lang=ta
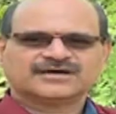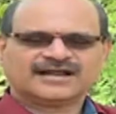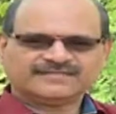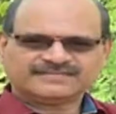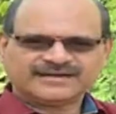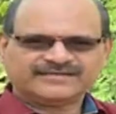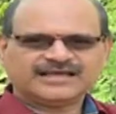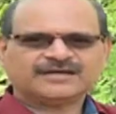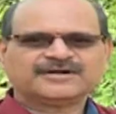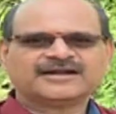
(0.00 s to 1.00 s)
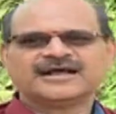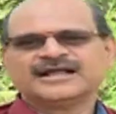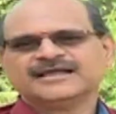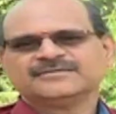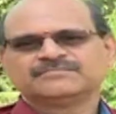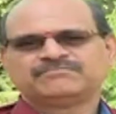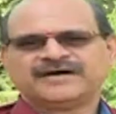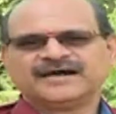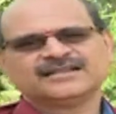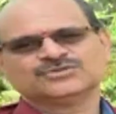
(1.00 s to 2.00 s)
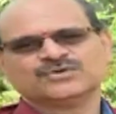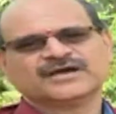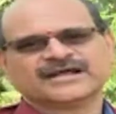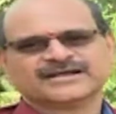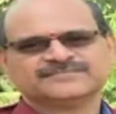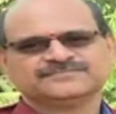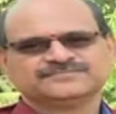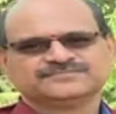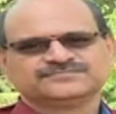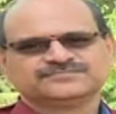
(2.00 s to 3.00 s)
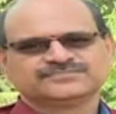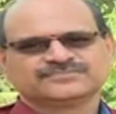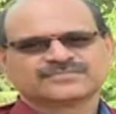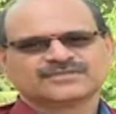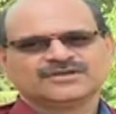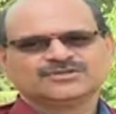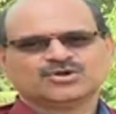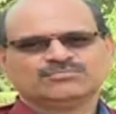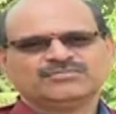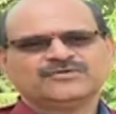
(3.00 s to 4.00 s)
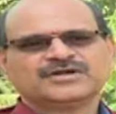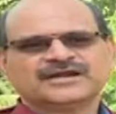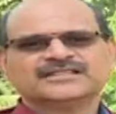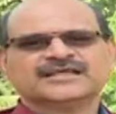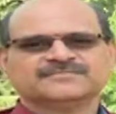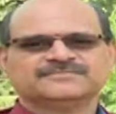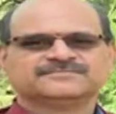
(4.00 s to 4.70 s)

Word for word: ராத்திரியில் வேலை பண்ணுறாங்க பகலில் தூங்குறாங்க இது ரொம்பவும் கெடுதல்